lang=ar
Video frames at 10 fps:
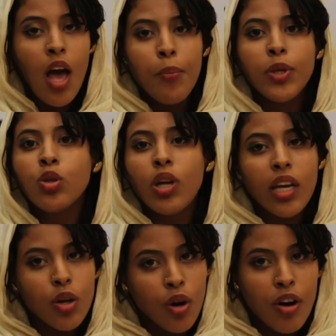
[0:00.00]
من دون
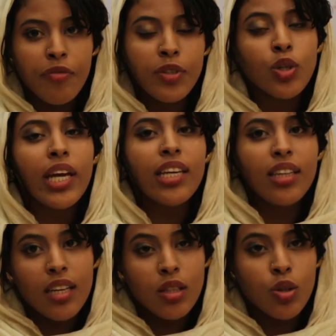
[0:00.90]
اي خوف من دون اي
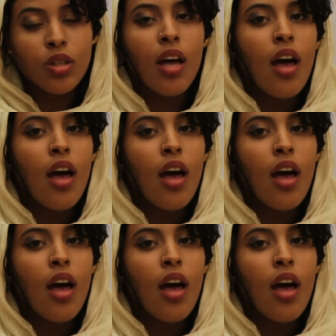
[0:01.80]
تردد